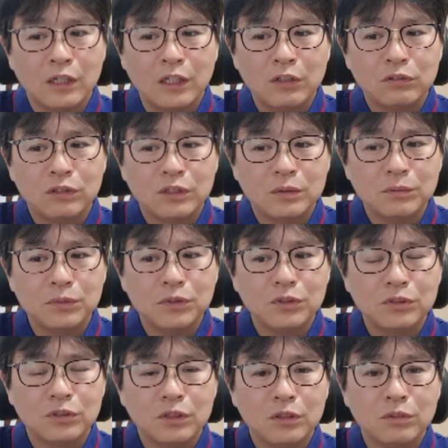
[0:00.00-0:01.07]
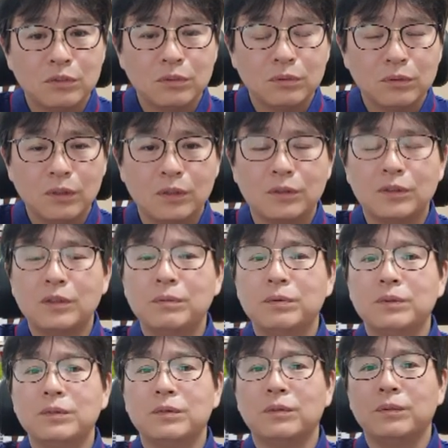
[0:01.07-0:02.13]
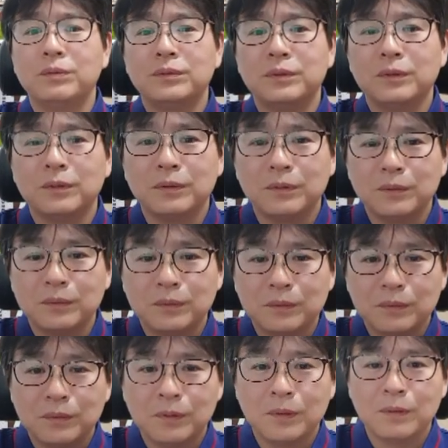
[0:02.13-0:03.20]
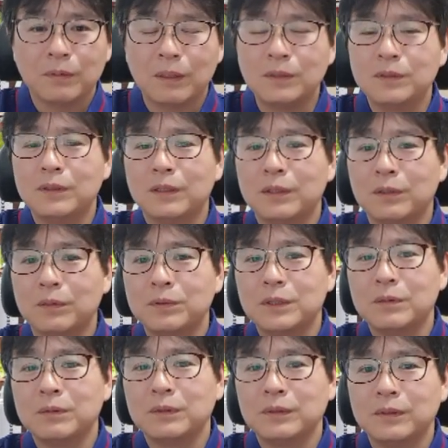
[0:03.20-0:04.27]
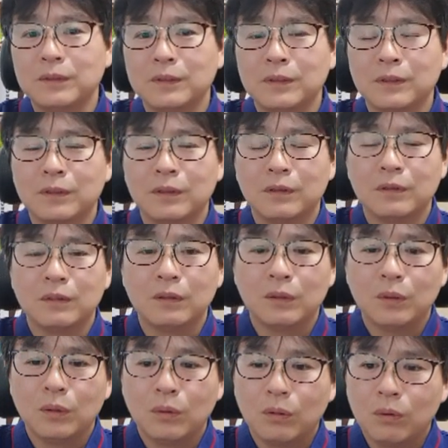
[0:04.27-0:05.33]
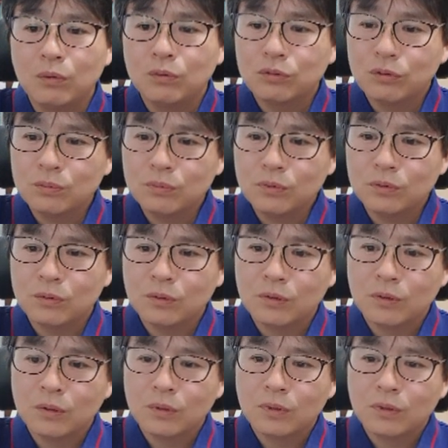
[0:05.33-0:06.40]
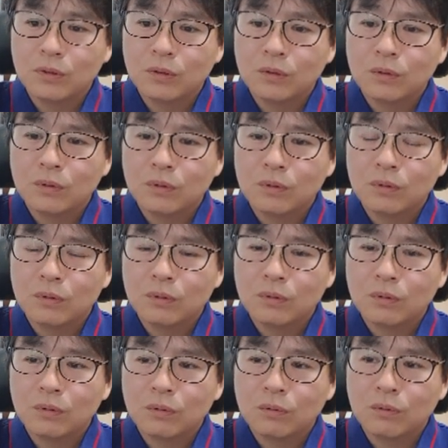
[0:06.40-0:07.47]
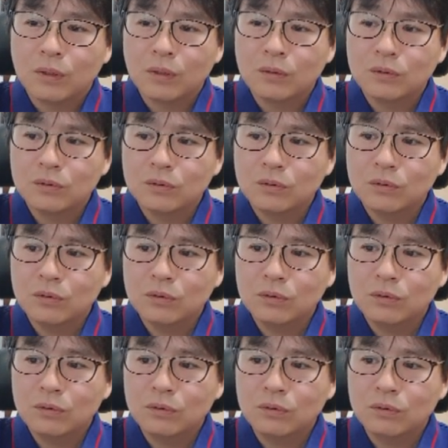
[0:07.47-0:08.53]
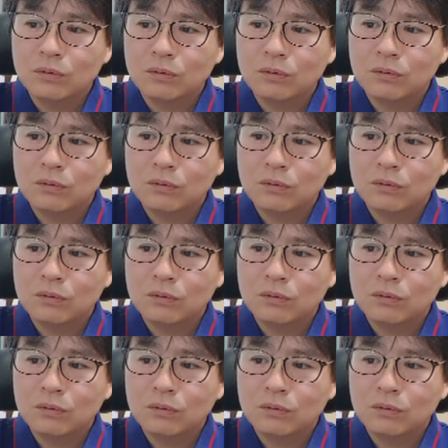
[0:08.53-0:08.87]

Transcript: 안 해도 돼 10년 지나도 예 그럴 필요가 없어요 왜 예, 관절 아예 없애버린 거니까 아 그러면 관절